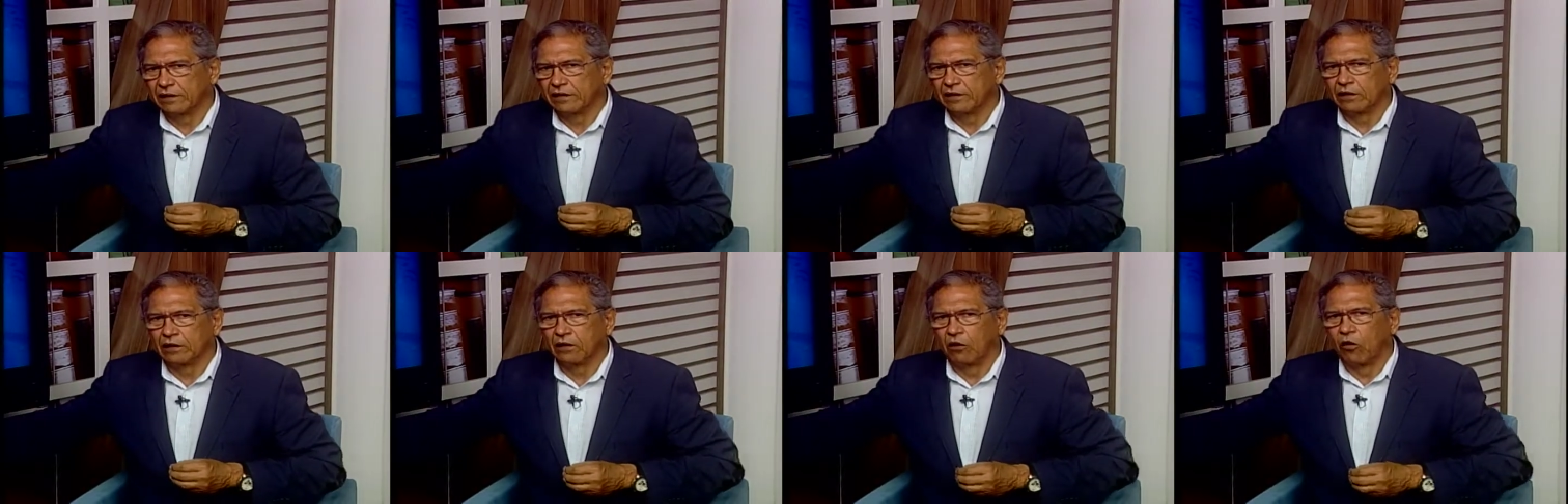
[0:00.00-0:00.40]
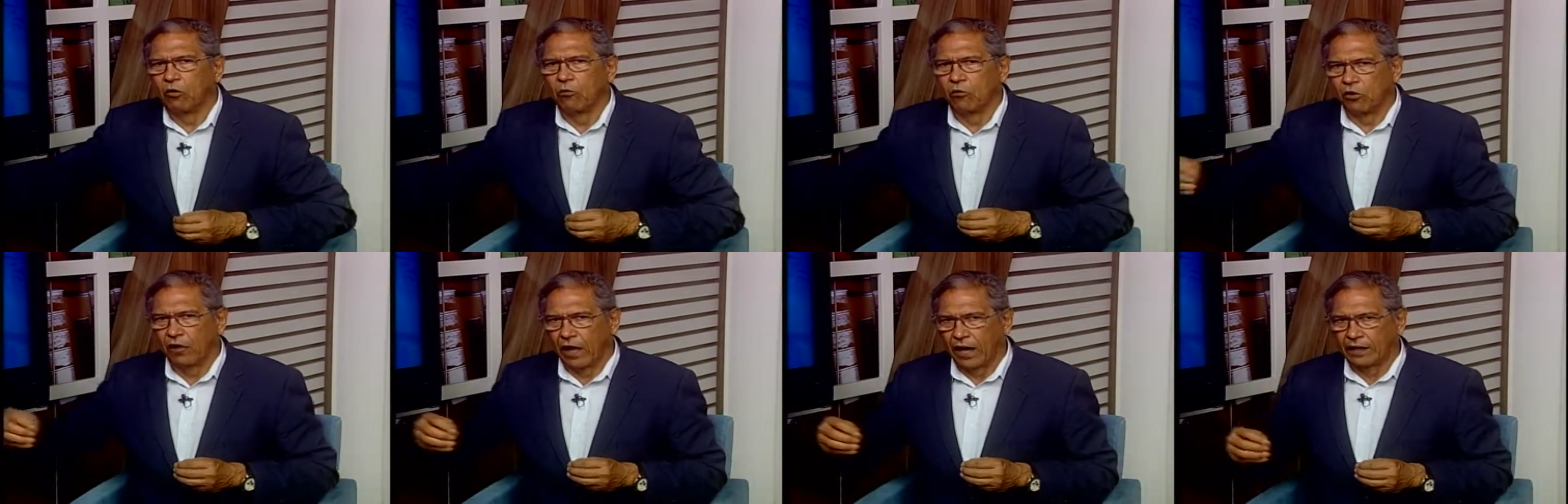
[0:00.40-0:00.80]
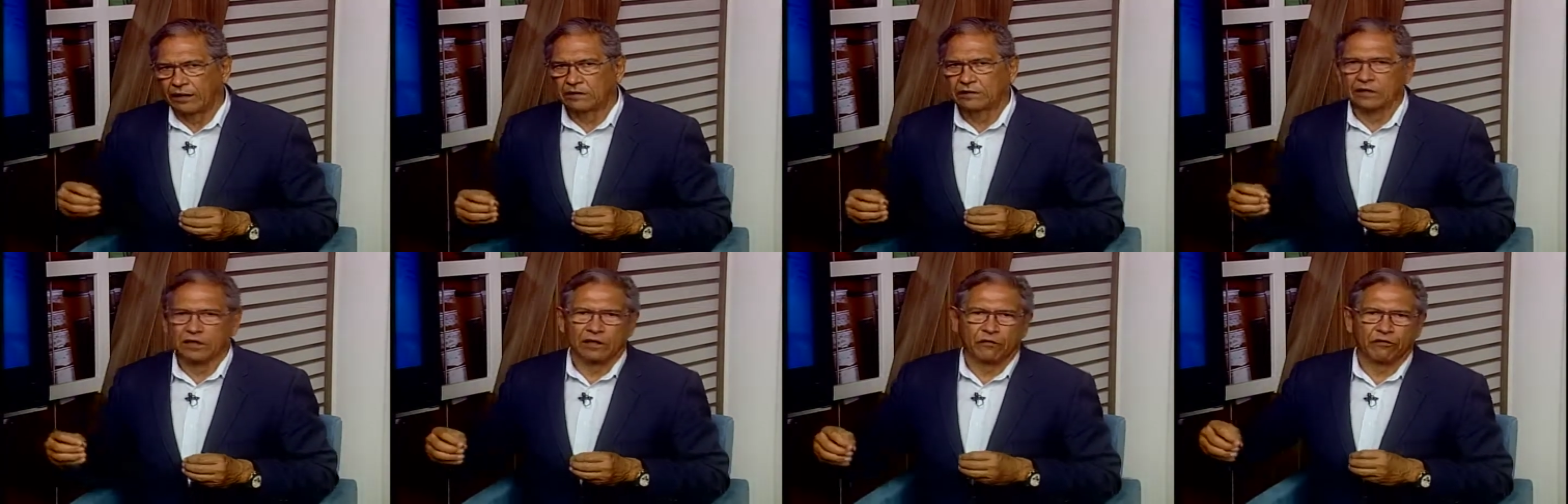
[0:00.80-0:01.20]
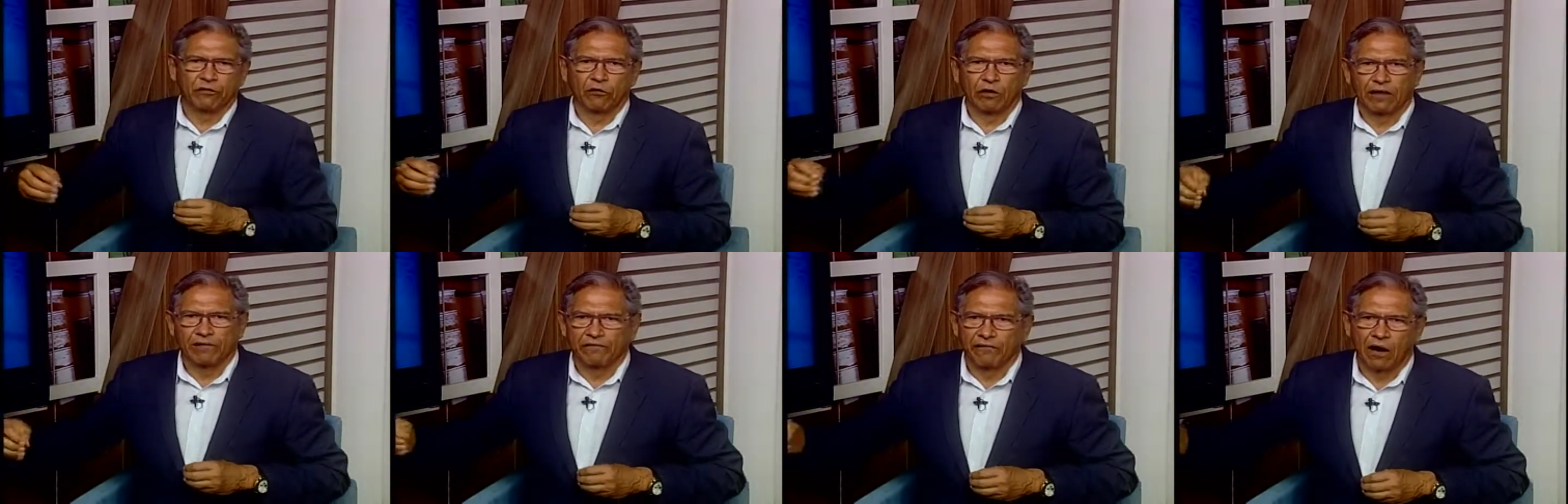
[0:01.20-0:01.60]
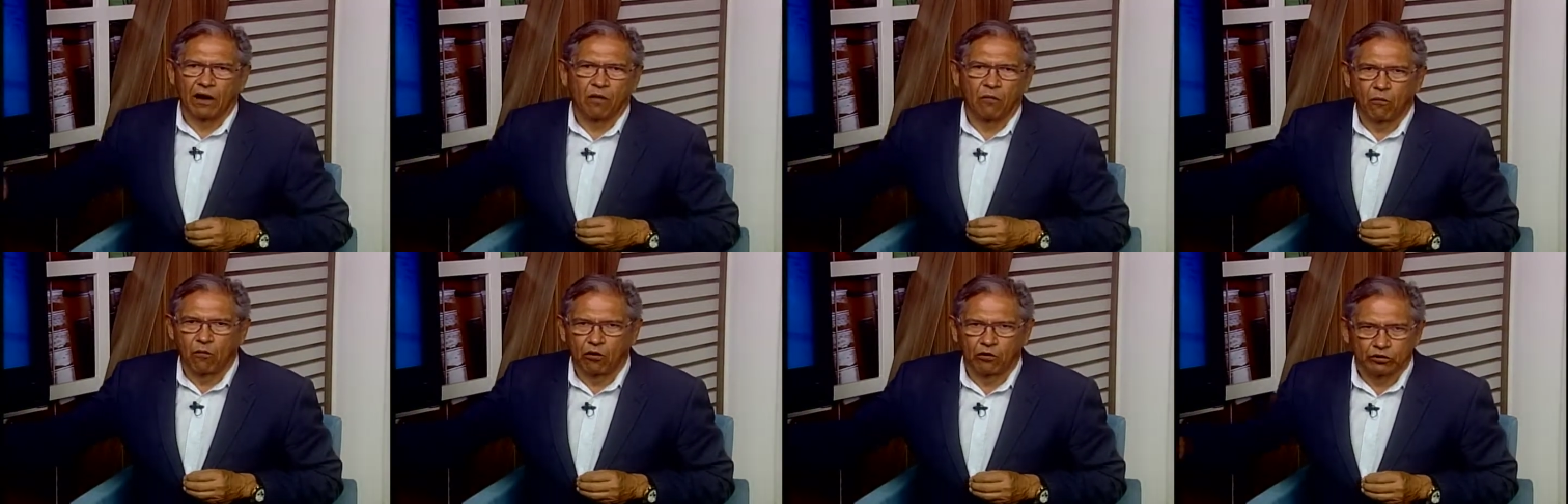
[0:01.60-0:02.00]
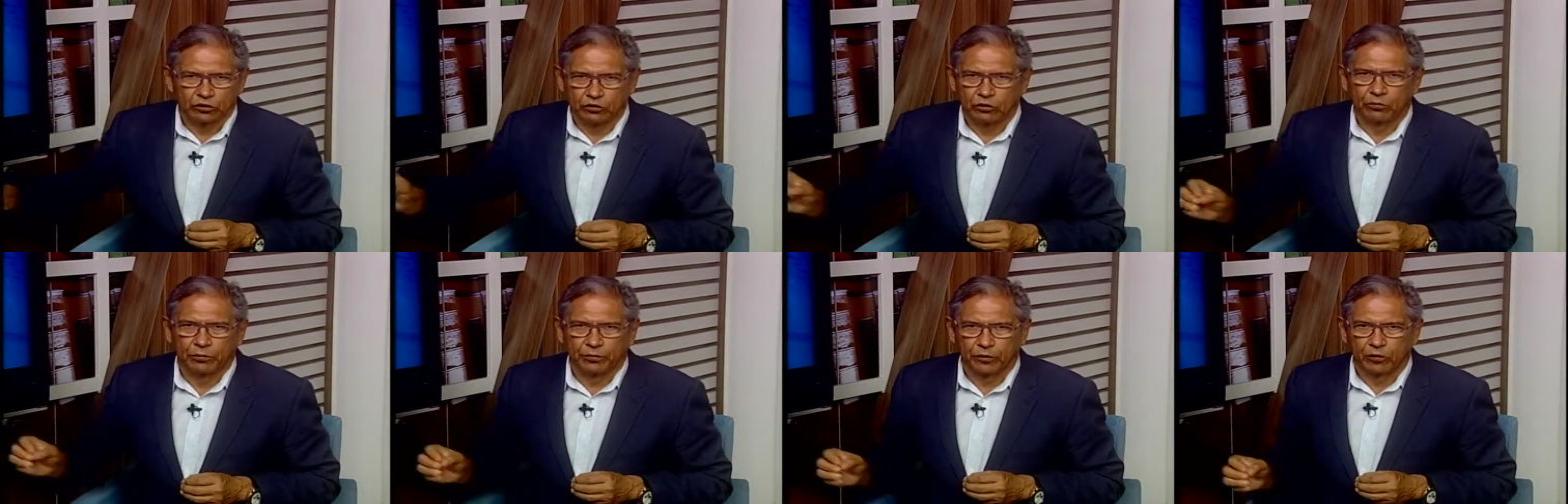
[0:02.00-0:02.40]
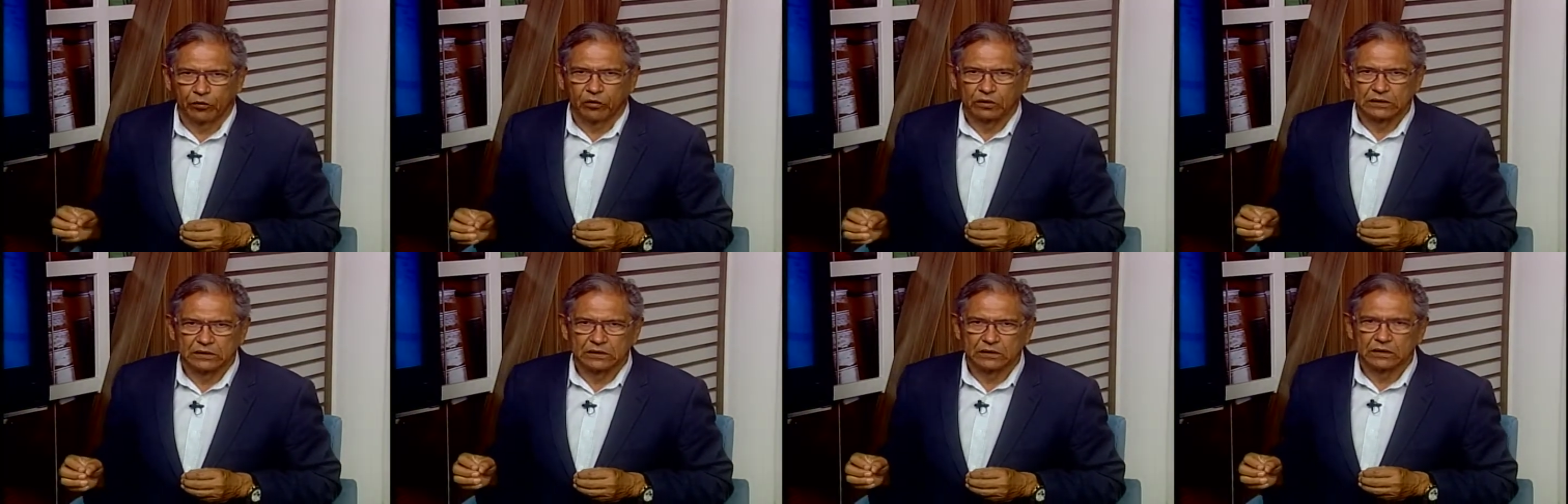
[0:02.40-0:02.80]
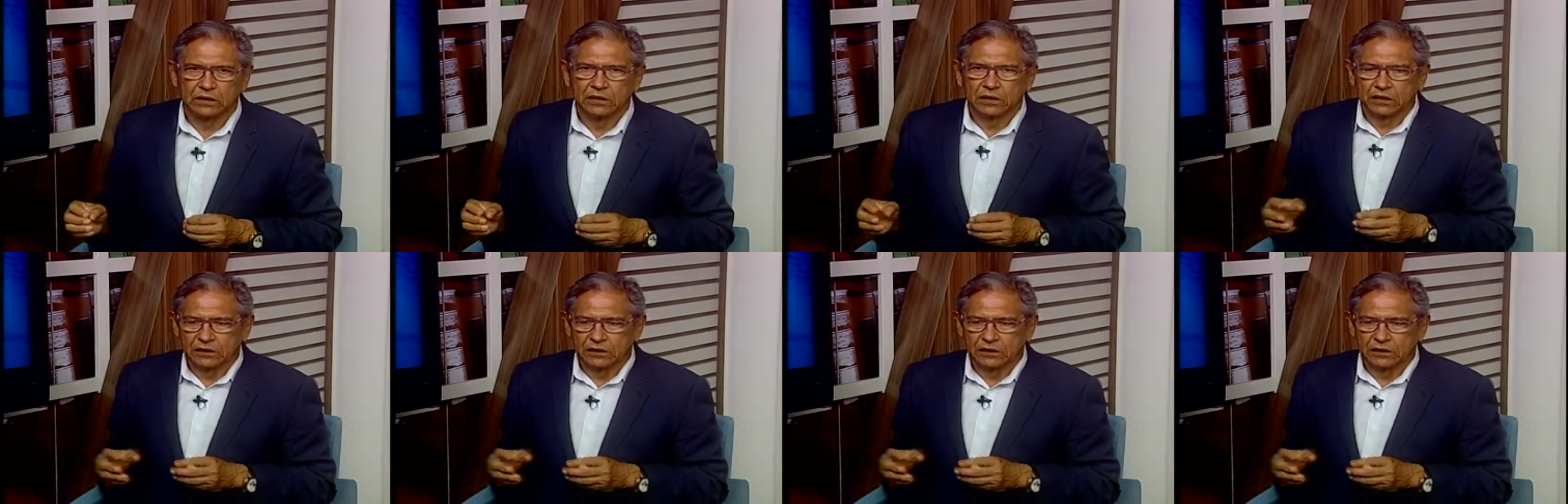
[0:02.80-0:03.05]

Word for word: de hormonais que vão levar a uma osteoporose.